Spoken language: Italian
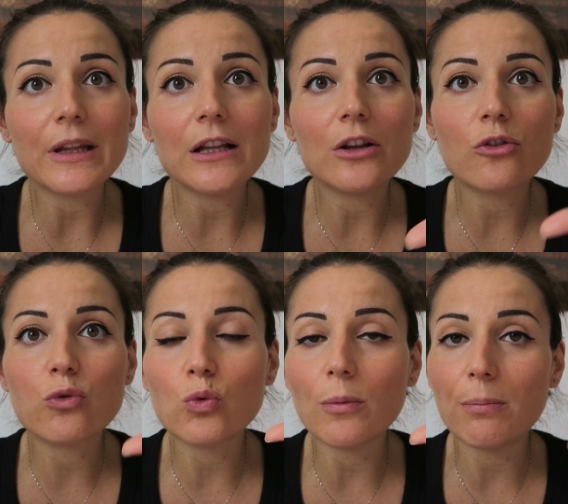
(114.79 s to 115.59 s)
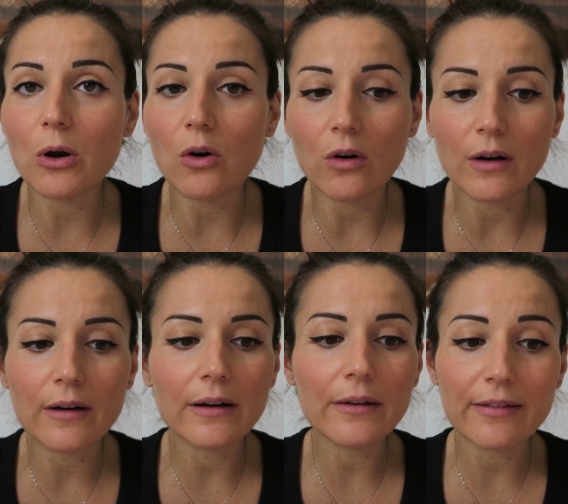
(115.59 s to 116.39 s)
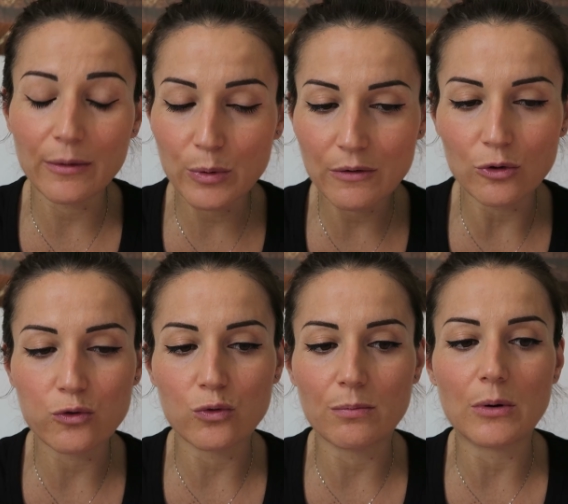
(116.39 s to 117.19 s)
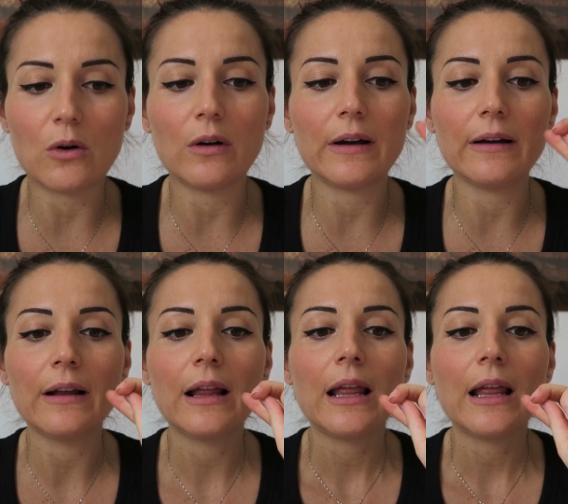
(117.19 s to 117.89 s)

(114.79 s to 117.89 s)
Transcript: il suo blog, seguivo il suo blog